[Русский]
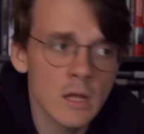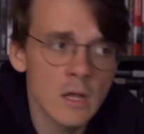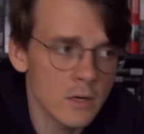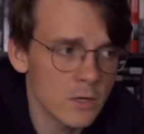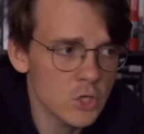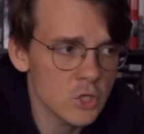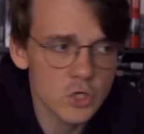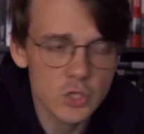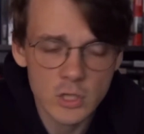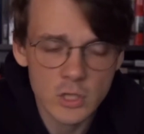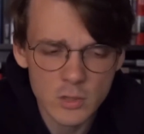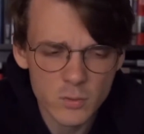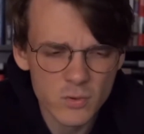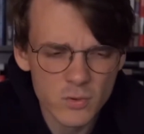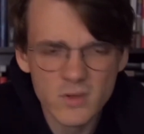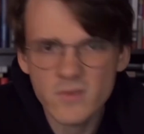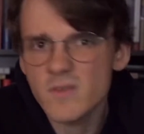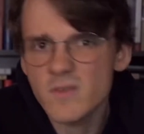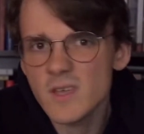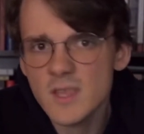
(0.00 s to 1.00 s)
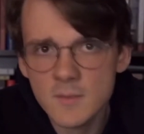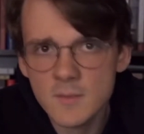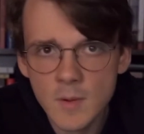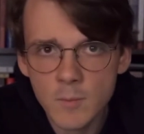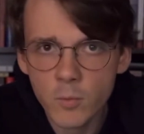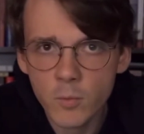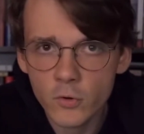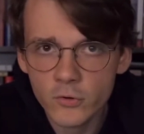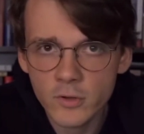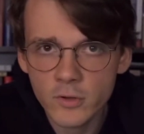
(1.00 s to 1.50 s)
личные люди, видимо
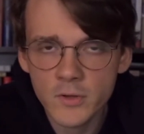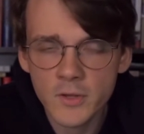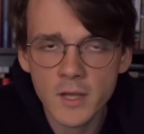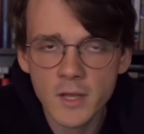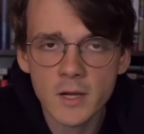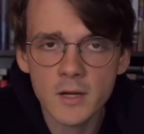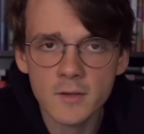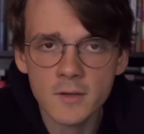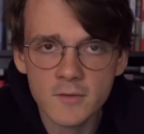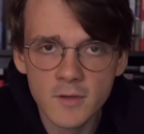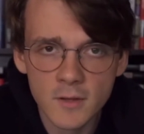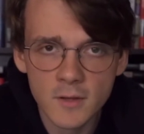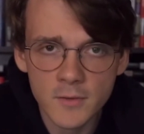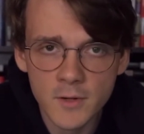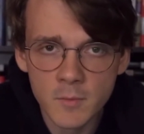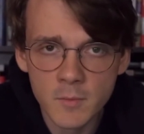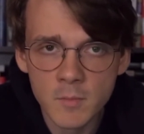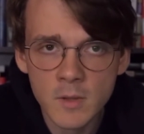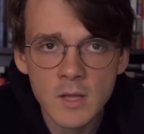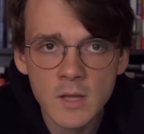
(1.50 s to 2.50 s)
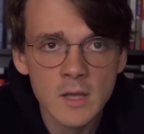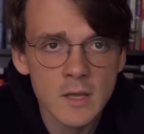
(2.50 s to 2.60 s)
посланные Александром,